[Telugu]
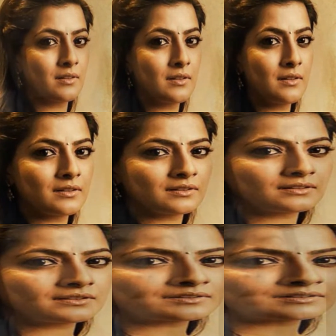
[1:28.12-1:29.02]
హనుమాన్
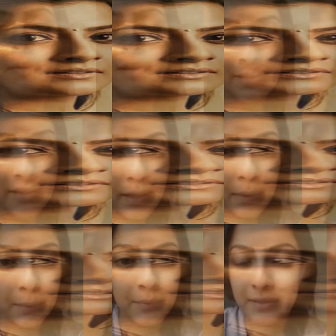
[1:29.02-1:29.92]
చిత్రాల్లో
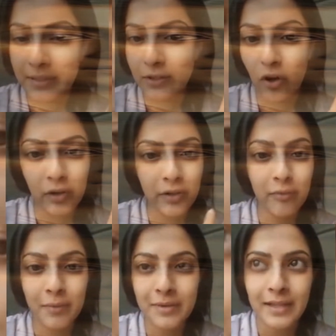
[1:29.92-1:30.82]
నటిస్తున్నారు
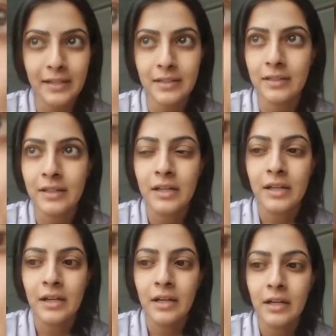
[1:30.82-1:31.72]
ఇప్పుడు
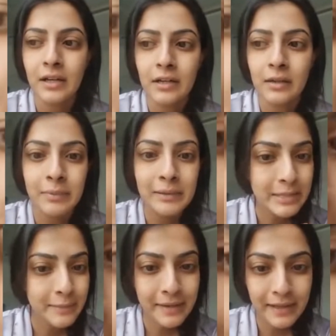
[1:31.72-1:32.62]
ఆమె
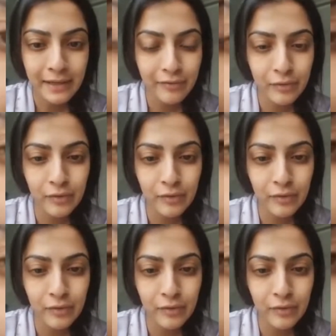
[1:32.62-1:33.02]
పెట్టినటువంటి